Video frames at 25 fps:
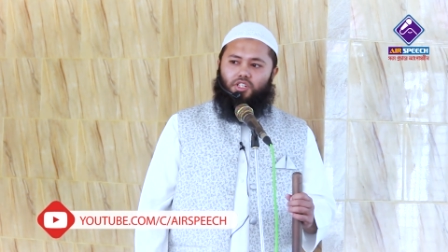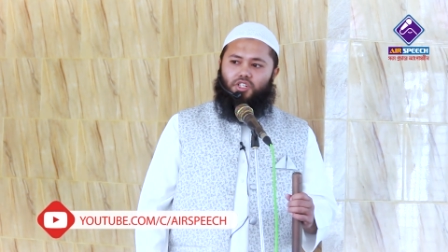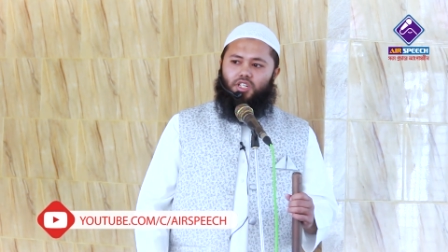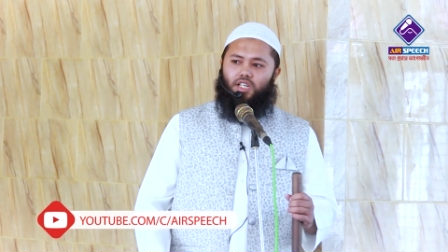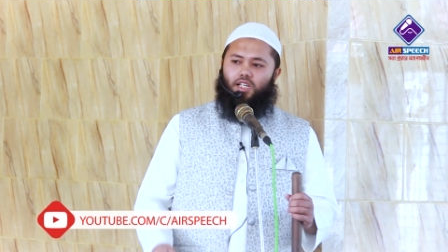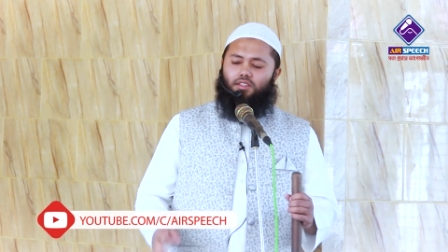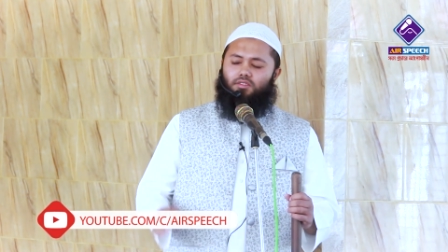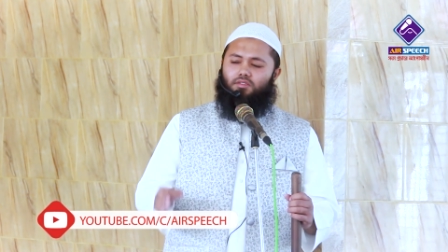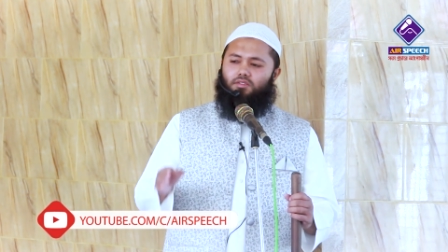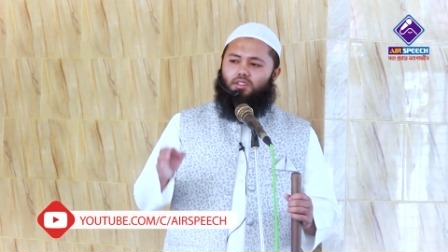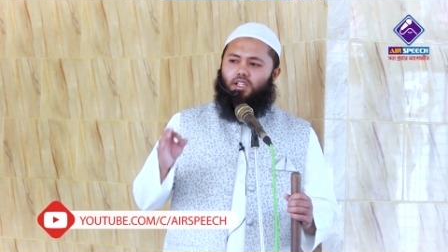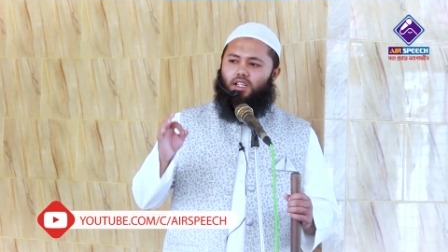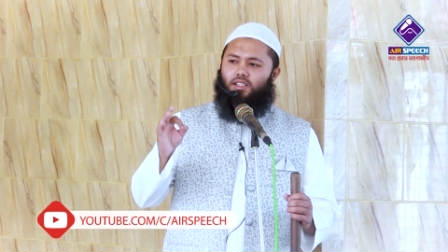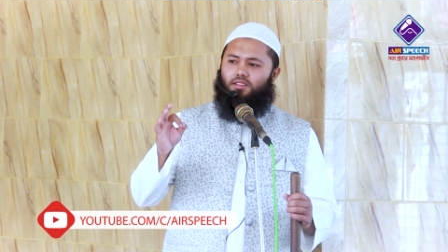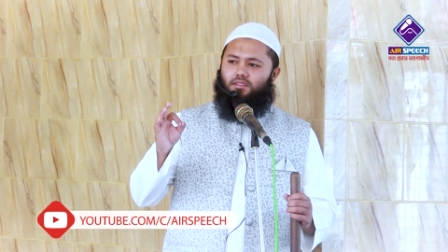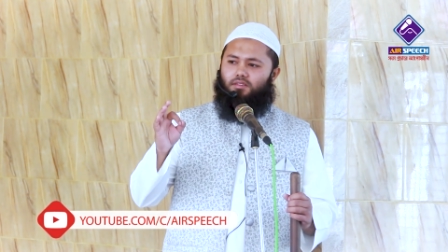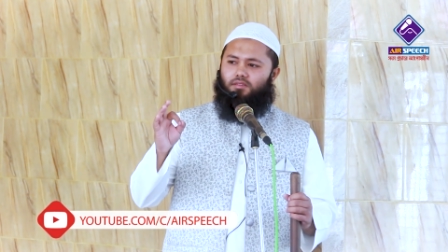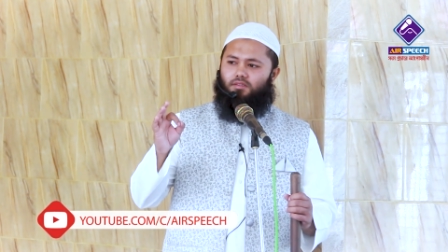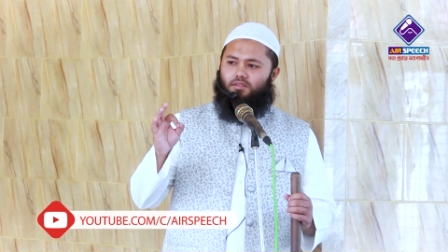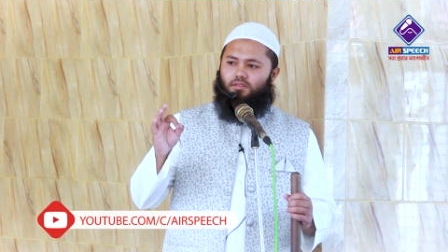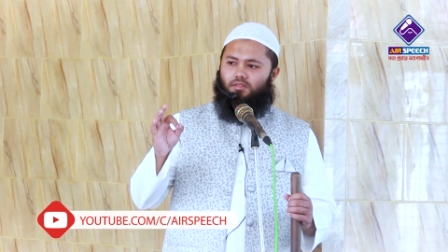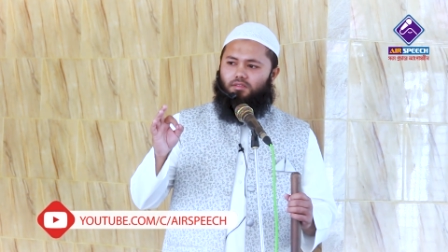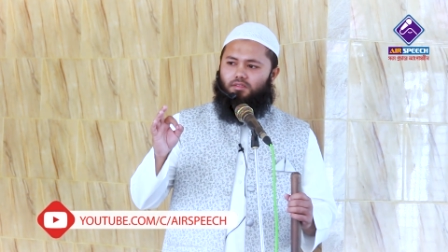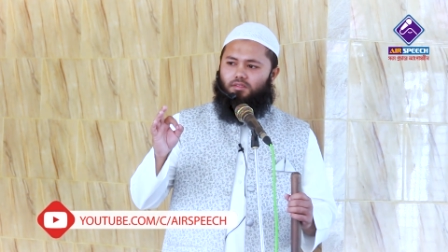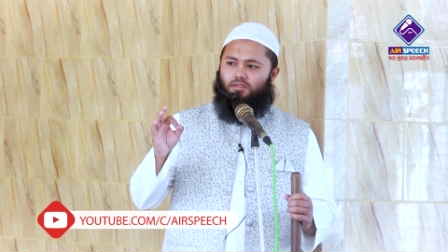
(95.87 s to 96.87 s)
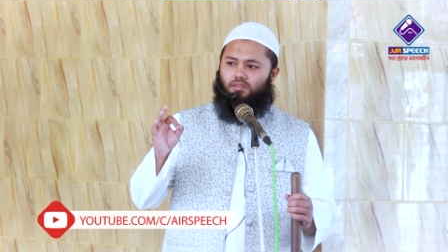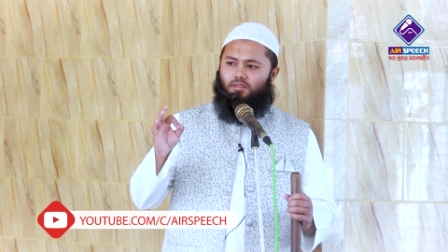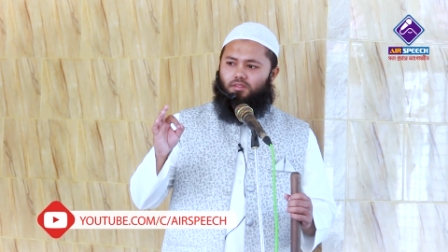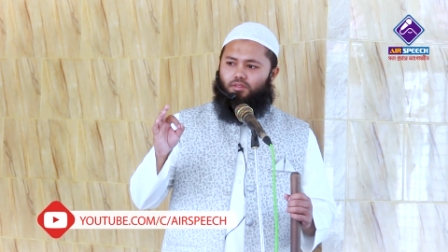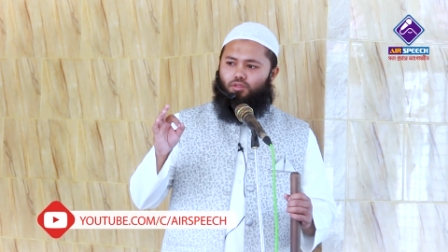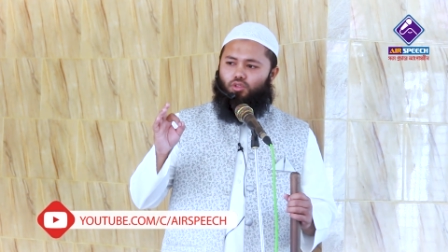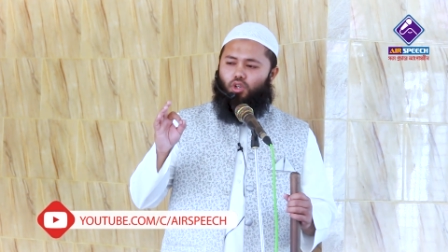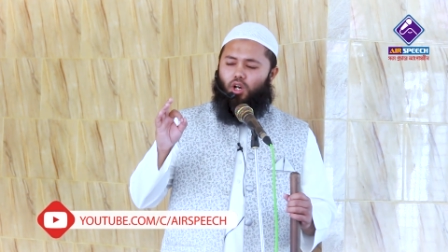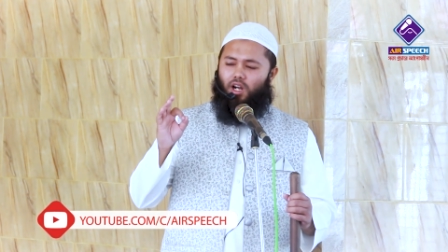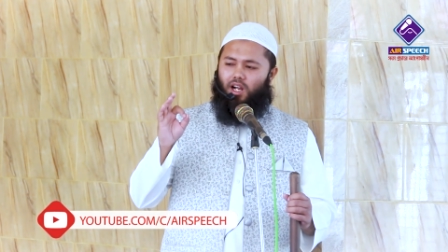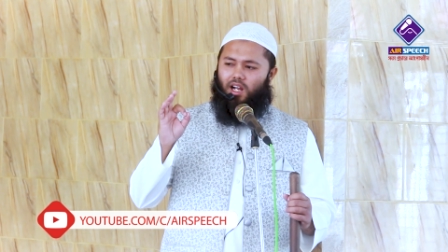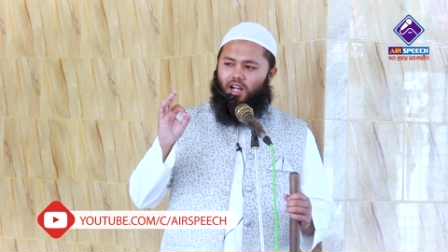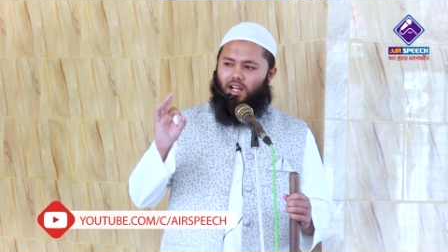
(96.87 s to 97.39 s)
সাদ্দাত
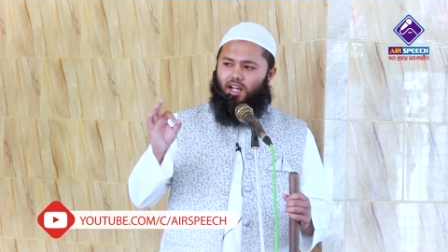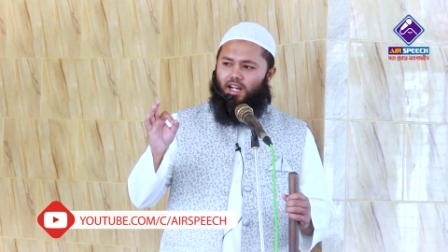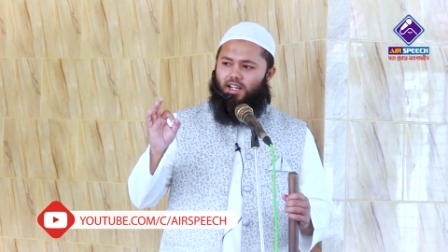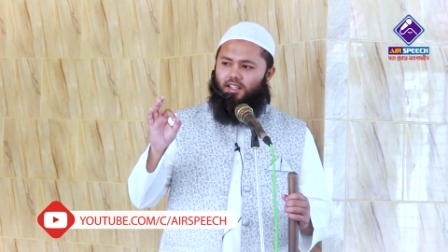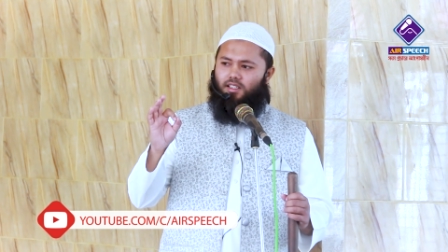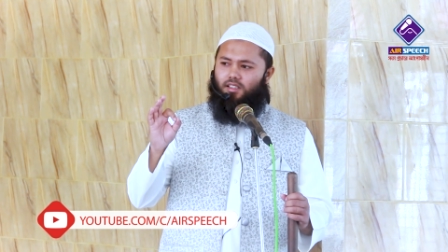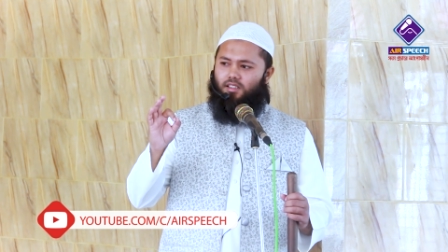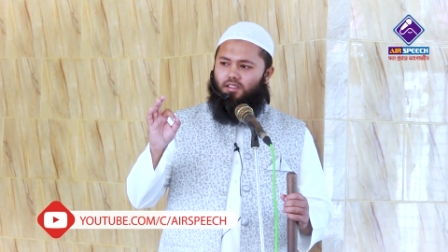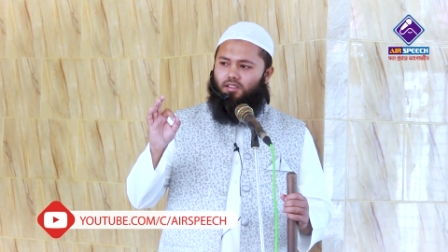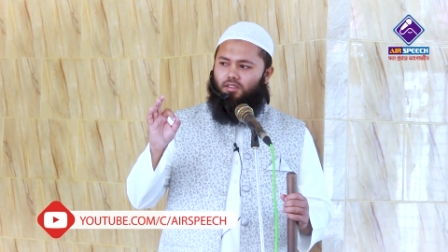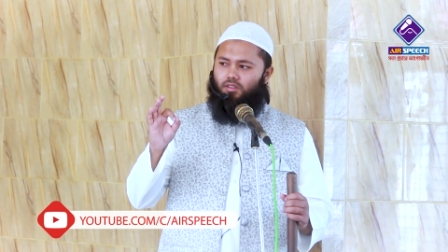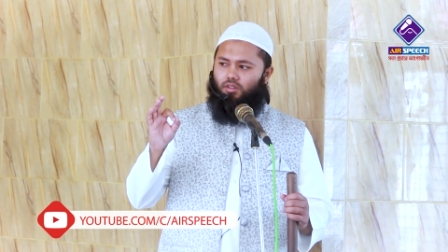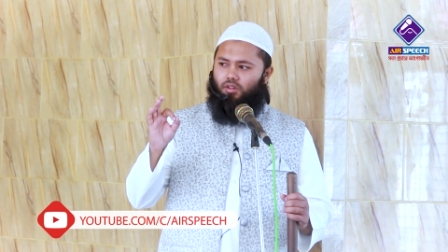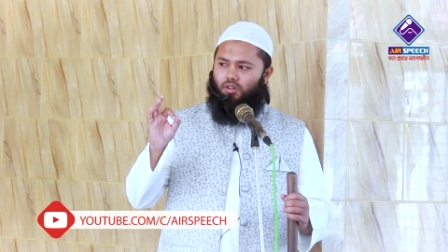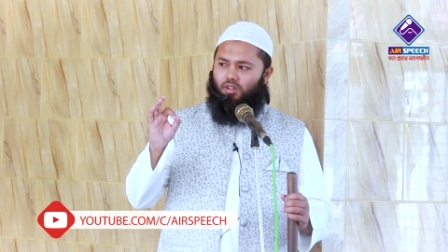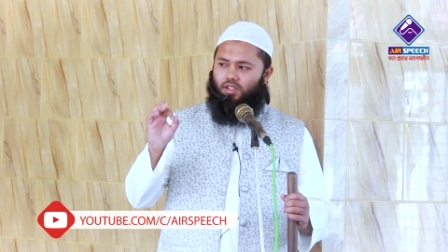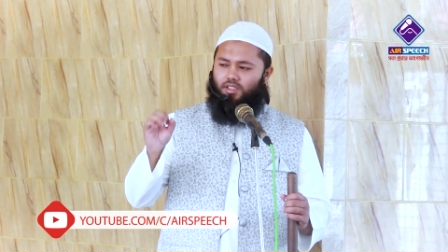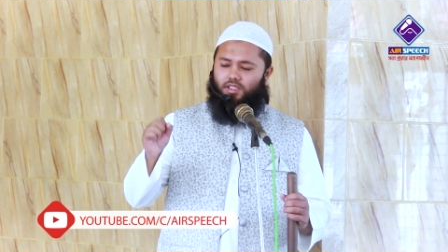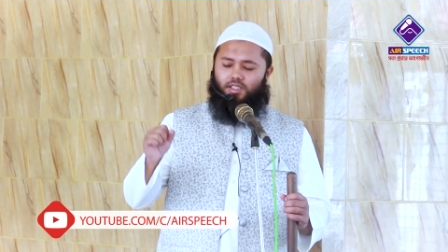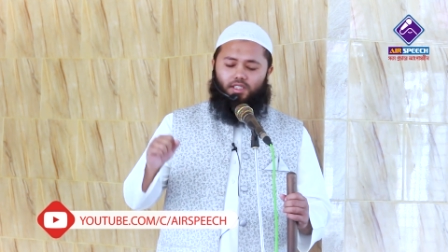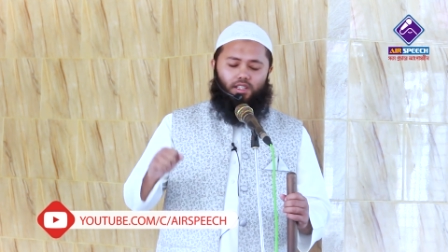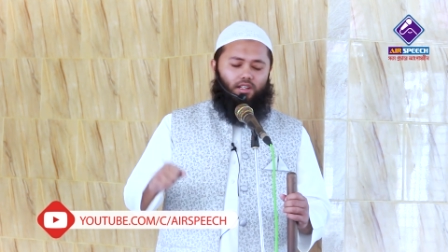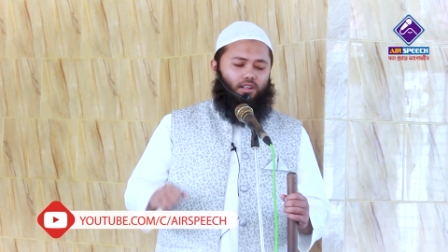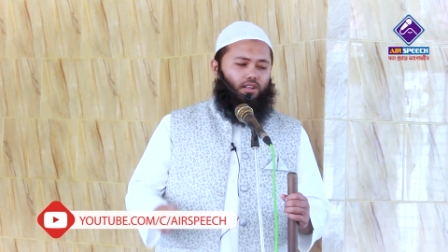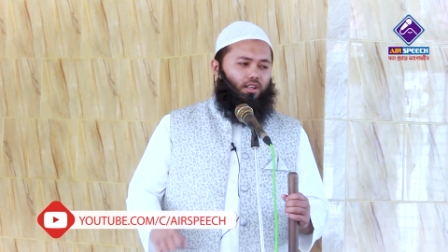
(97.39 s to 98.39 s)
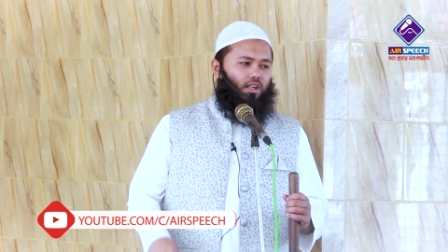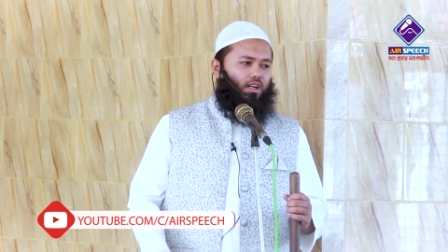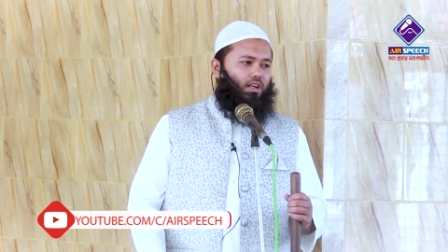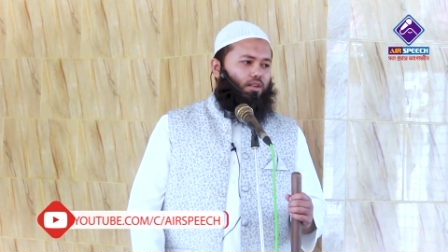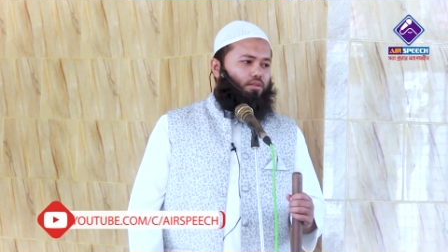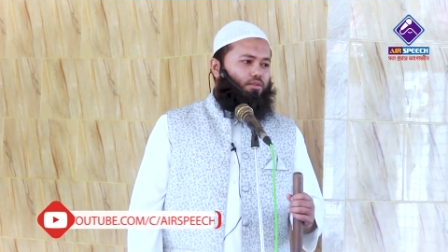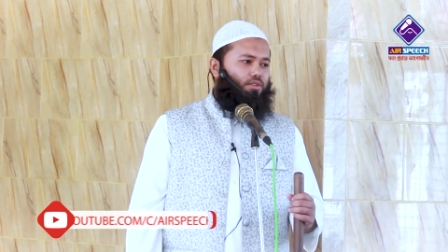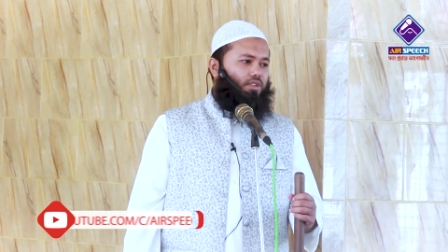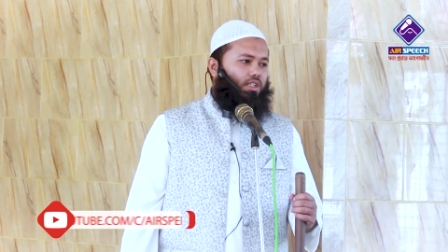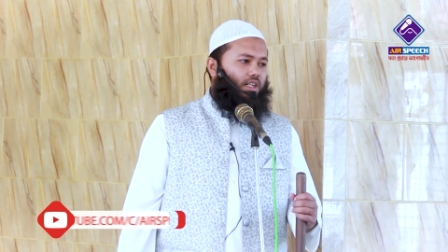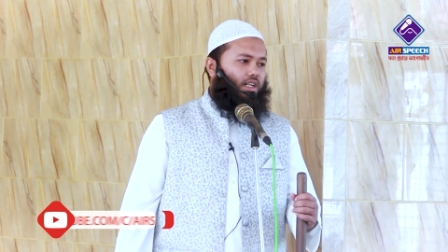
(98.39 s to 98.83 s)
দহাক রাদি আল্লাহ